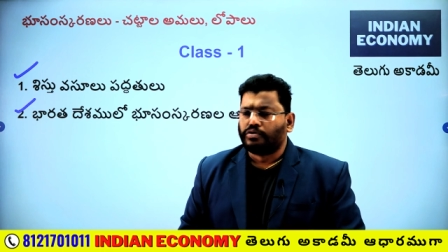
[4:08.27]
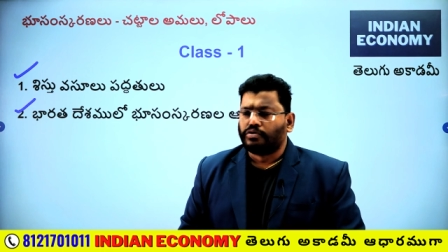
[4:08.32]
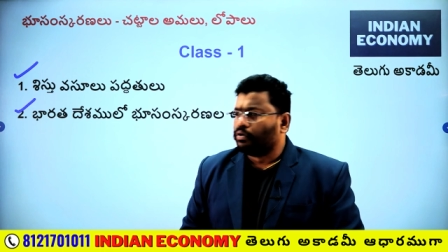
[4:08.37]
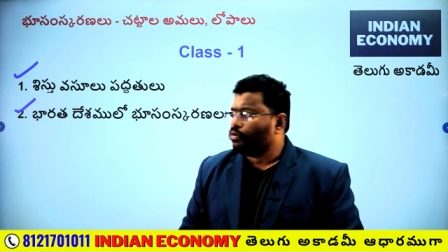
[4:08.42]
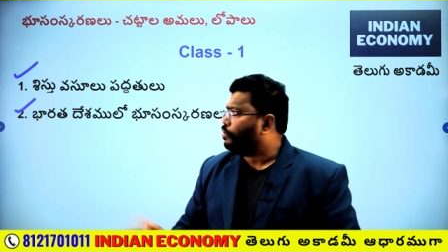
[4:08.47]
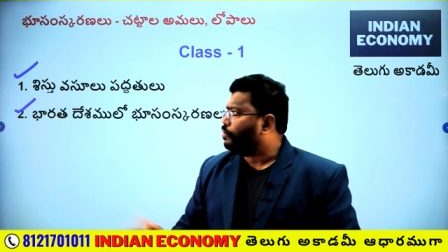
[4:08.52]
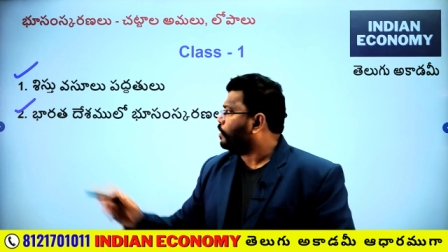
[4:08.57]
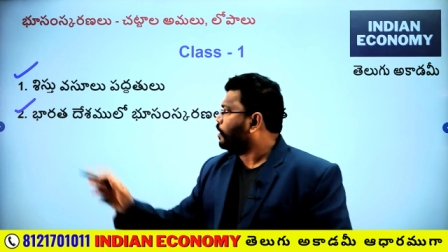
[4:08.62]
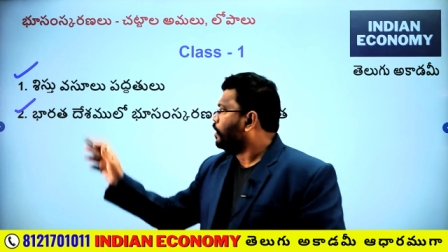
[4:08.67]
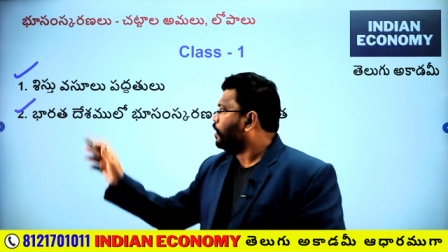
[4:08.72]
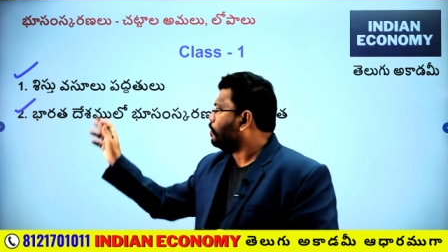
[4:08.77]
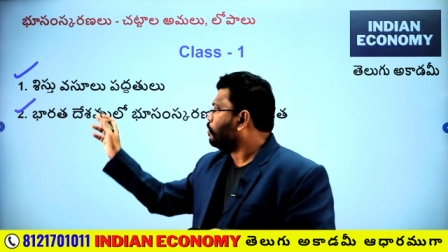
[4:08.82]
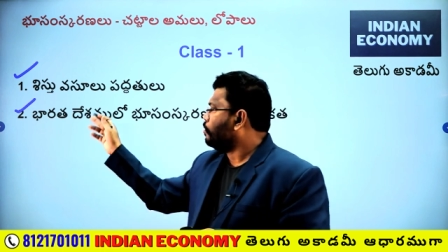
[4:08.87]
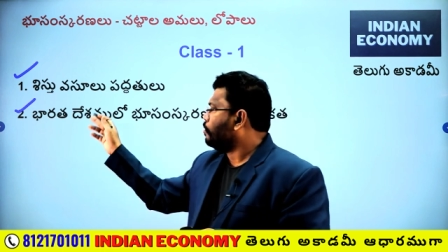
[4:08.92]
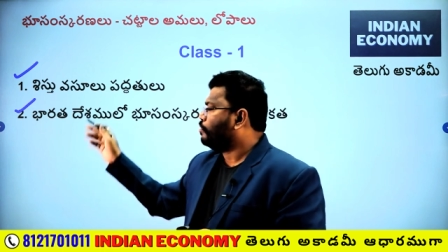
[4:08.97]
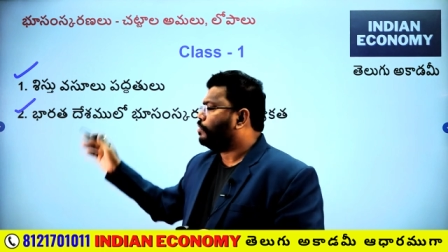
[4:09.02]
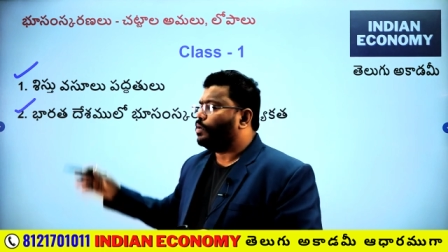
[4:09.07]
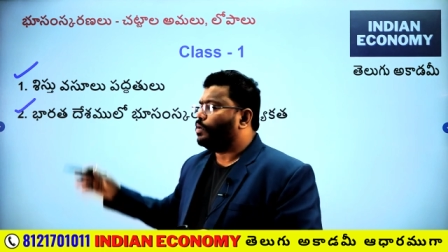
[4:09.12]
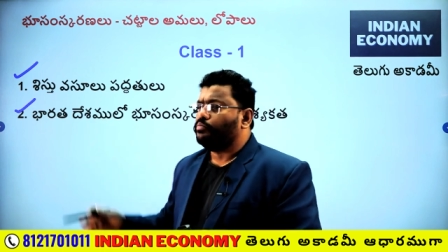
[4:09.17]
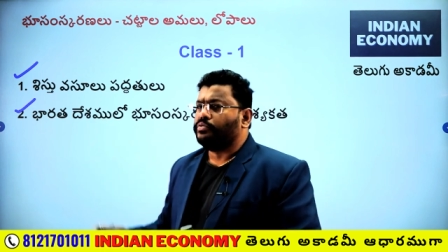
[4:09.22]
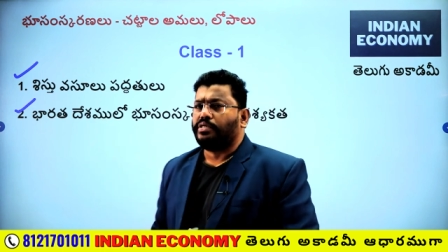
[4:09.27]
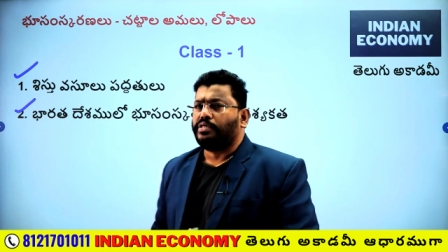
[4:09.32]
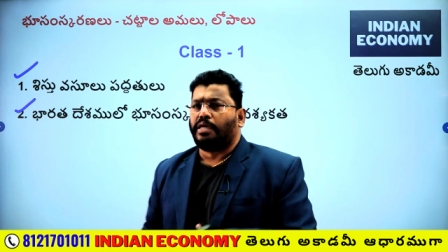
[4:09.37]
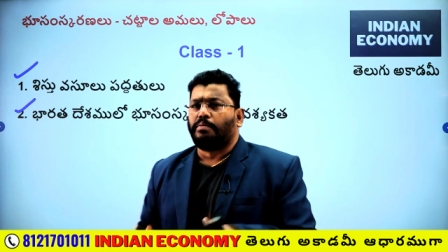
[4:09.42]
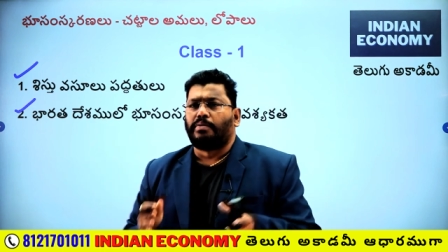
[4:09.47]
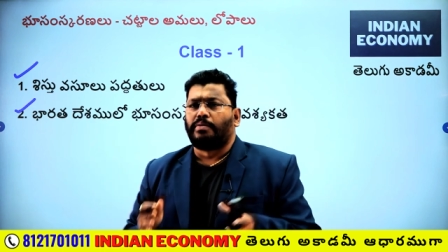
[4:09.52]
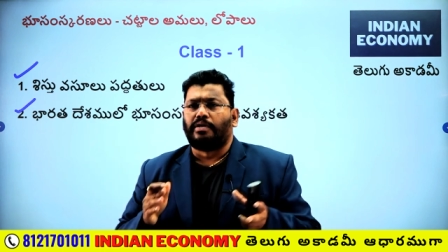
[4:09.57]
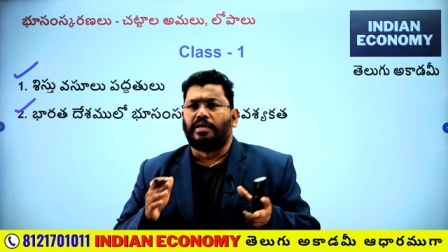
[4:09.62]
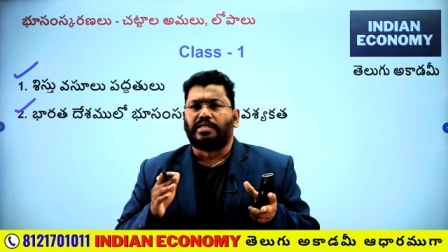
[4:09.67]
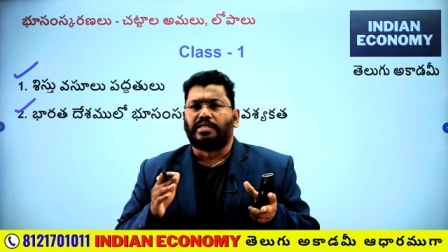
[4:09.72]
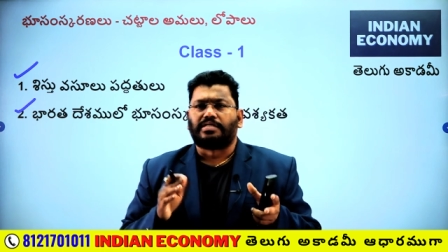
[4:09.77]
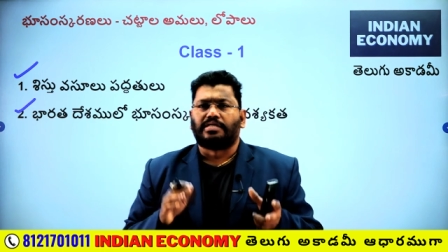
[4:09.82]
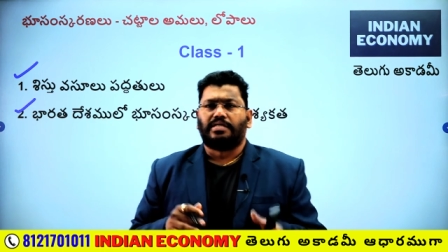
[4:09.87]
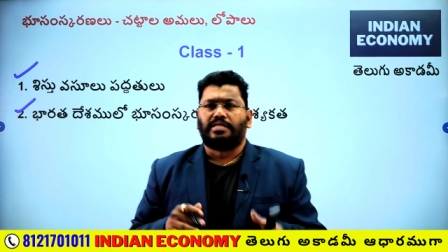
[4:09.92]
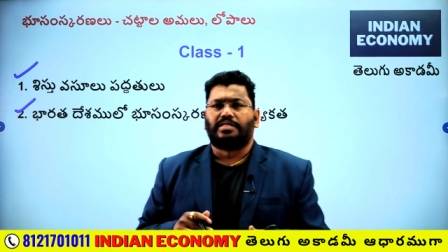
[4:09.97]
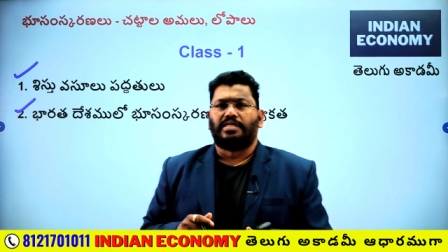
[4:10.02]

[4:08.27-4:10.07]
సో ఈ రెండు అంశాలు మనం డిస్కస్